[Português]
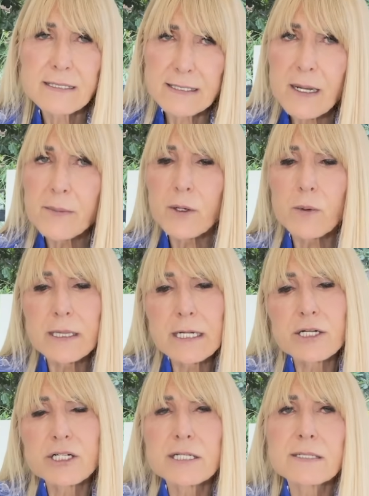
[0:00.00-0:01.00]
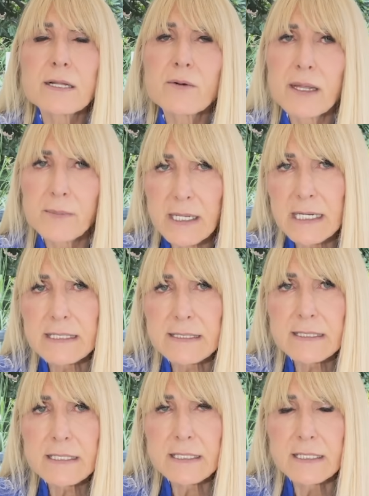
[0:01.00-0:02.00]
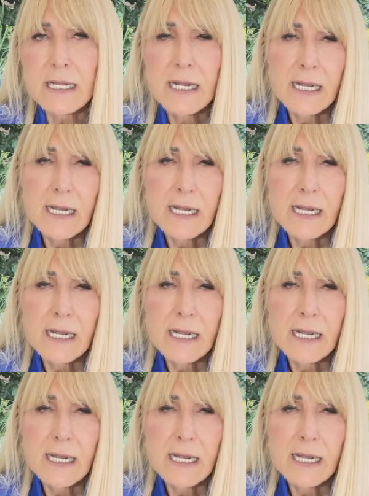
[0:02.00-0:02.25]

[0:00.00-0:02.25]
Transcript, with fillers: Sabe quando ele diz não é bem assim?